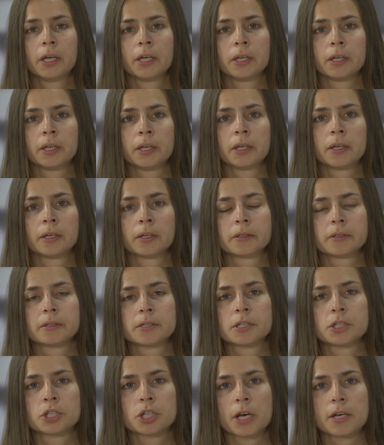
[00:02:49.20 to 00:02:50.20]
и
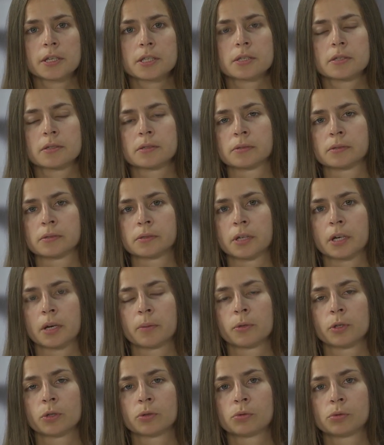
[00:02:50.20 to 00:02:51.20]
сейчас э,
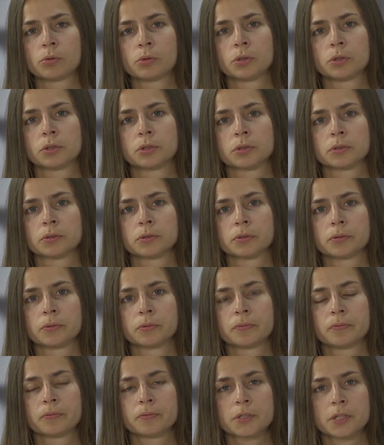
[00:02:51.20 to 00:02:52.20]
рекомендует
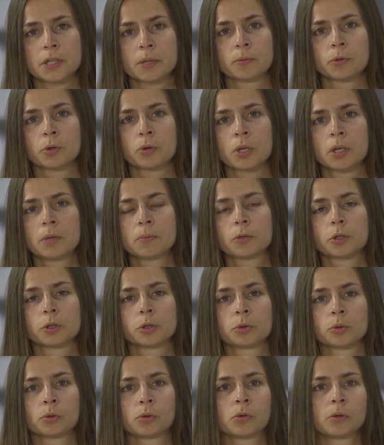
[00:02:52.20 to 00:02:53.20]
э, всем другим,
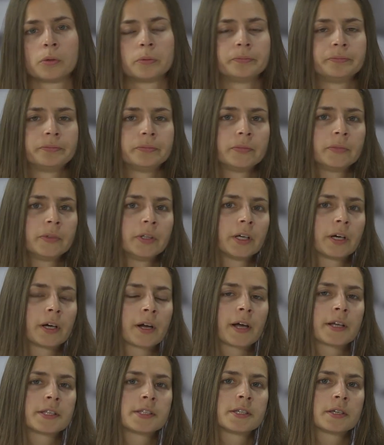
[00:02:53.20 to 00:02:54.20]
кто
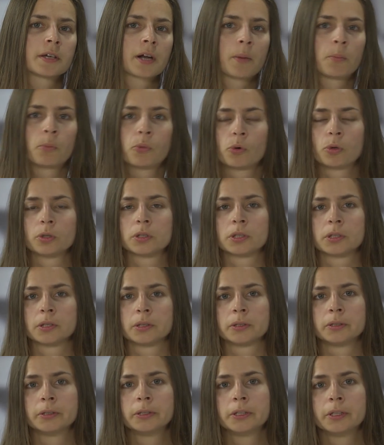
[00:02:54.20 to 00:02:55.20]
ради
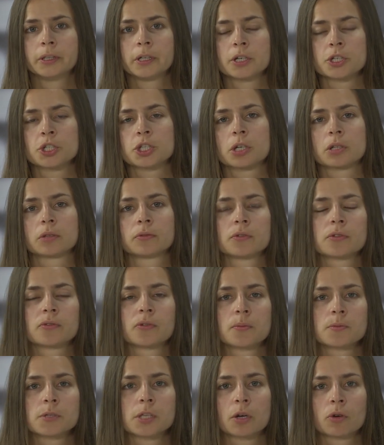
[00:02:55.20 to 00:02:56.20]
работы жертвуют
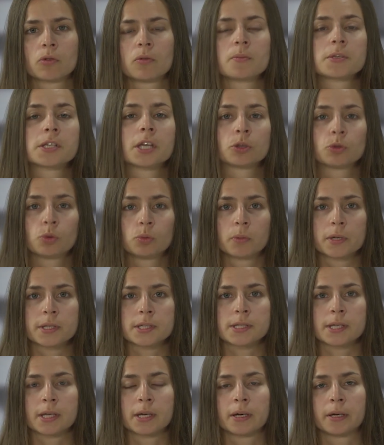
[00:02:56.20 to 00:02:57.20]
своим здоровьем,
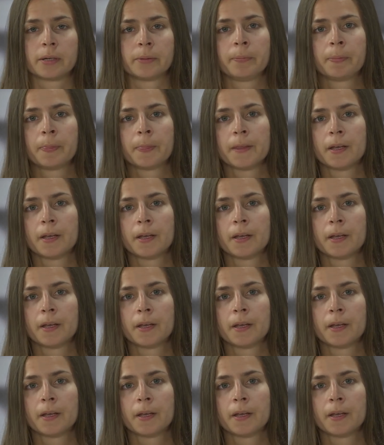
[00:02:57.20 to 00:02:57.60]
задуматься,